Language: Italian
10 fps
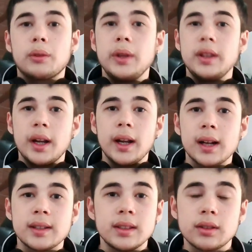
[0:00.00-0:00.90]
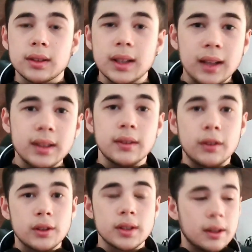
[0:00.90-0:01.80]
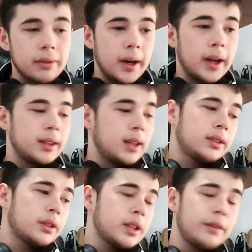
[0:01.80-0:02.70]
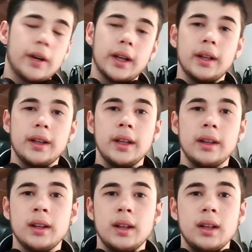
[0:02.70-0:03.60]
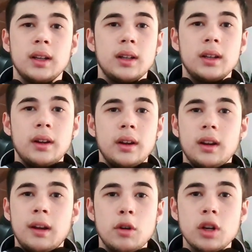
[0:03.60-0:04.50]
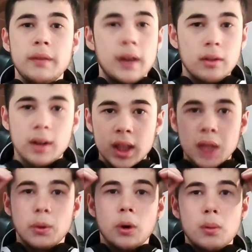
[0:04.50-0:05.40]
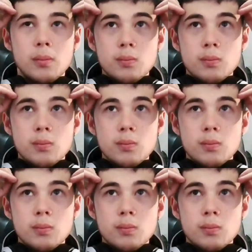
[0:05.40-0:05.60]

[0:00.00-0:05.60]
Quindi ragazzi, so tante cose da fare, tante cose da fare e il mio cervello era tipo